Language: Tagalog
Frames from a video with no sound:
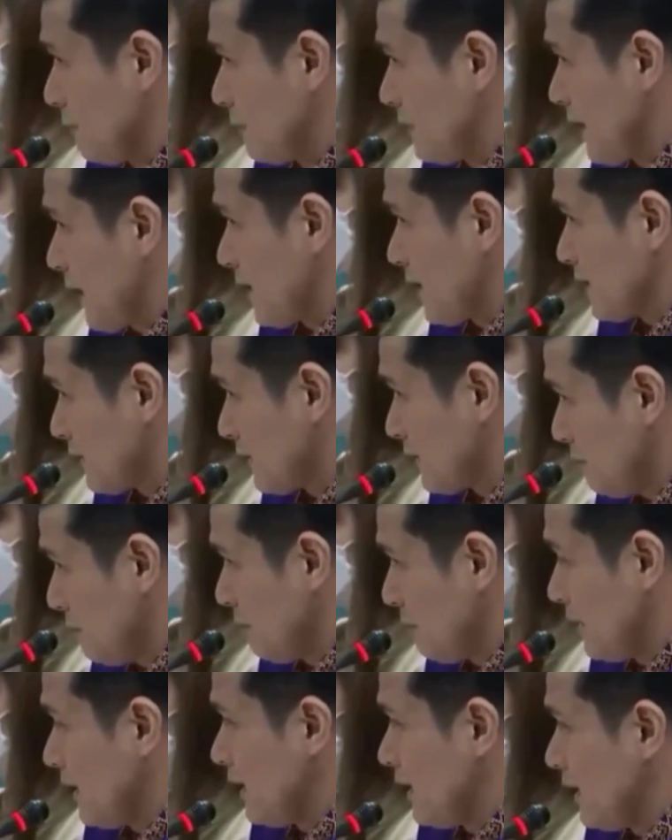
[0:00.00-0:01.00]

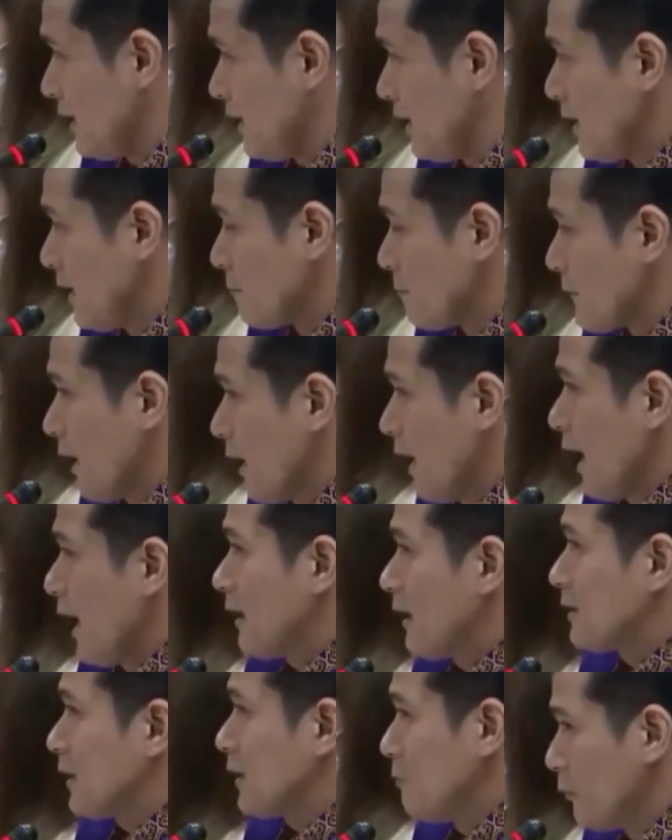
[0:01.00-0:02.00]
MTRCB, ang
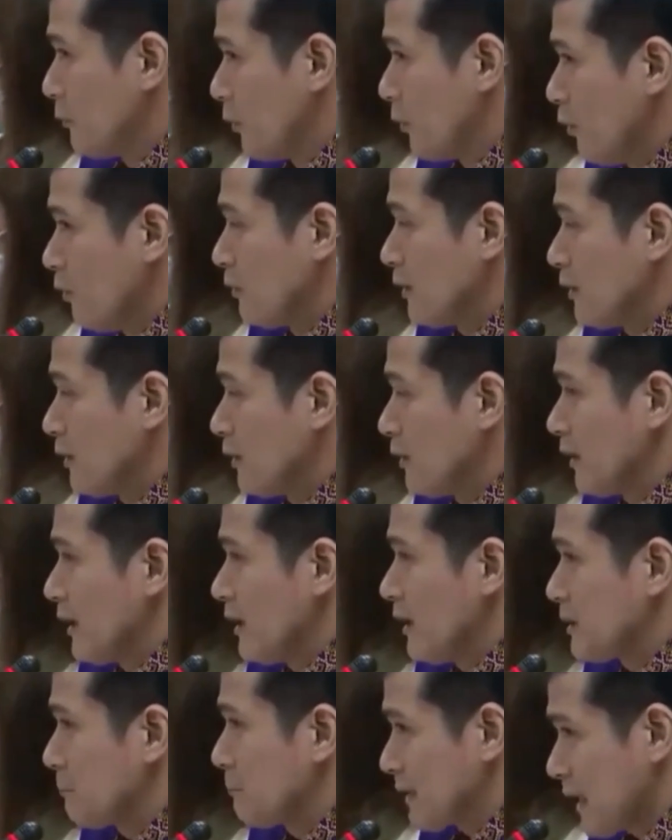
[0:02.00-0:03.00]
atin pong
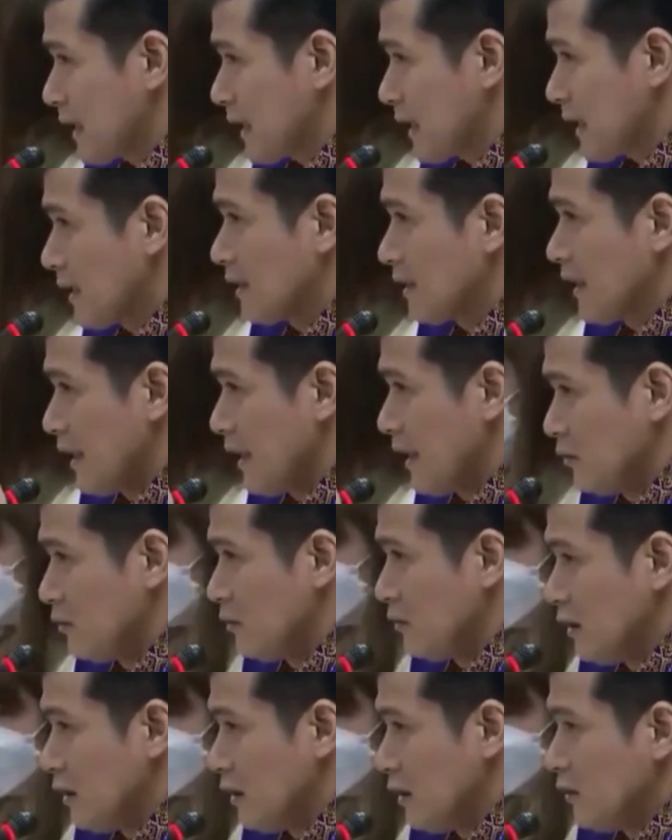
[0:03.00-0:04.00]
iispatan ngayon
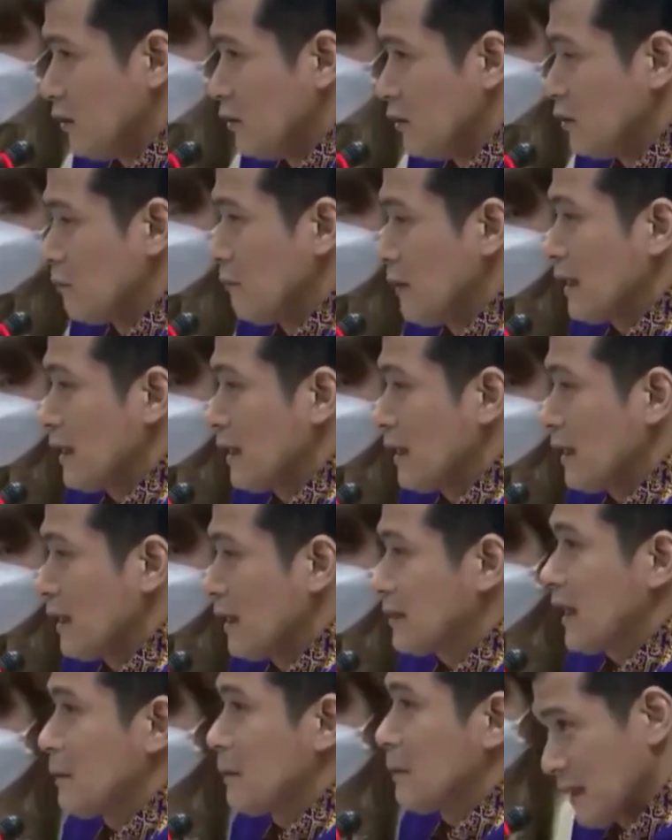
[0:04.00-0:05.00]
yung
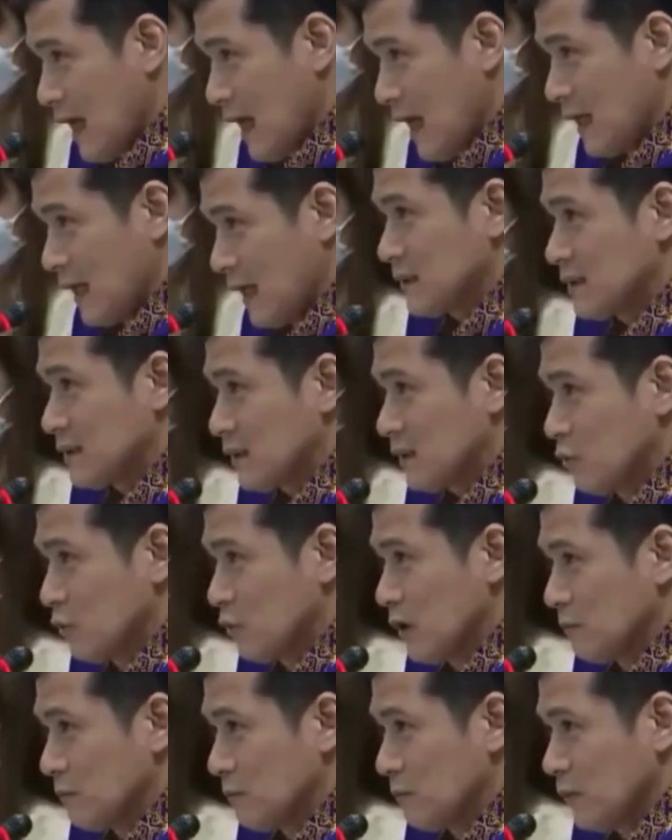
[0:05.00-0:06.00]
mga talipandas.
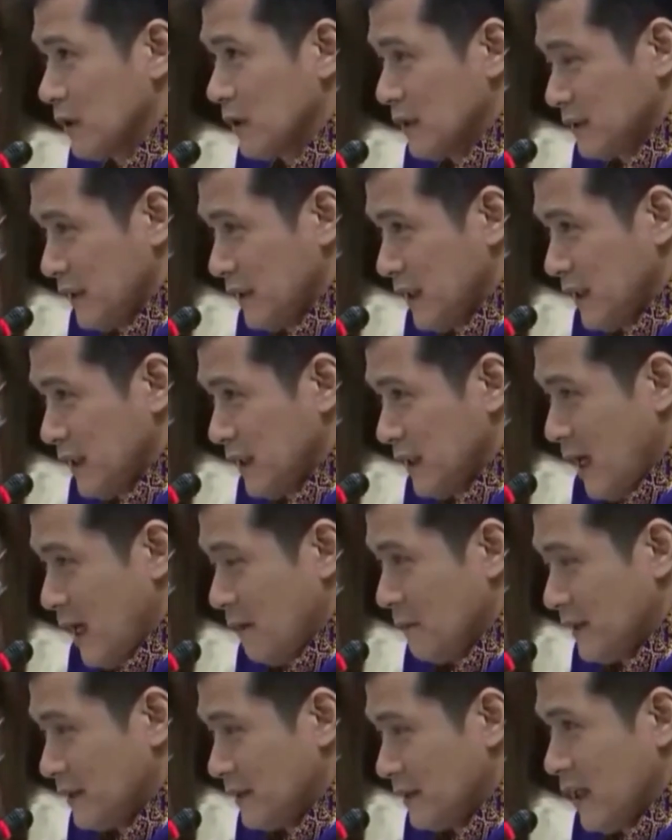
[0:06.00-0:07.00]
Katulad po ng
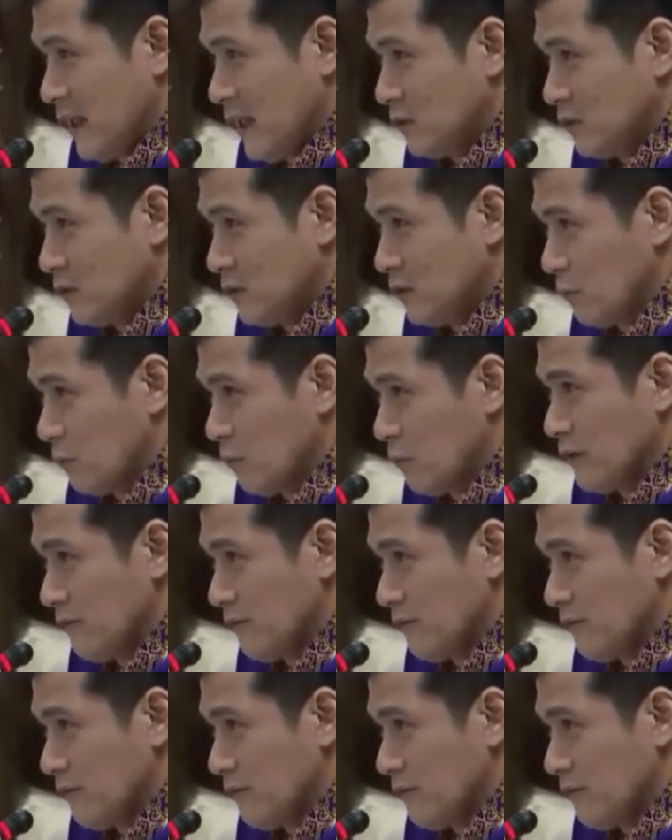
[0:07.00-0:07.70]
sinabi ni Senator Bong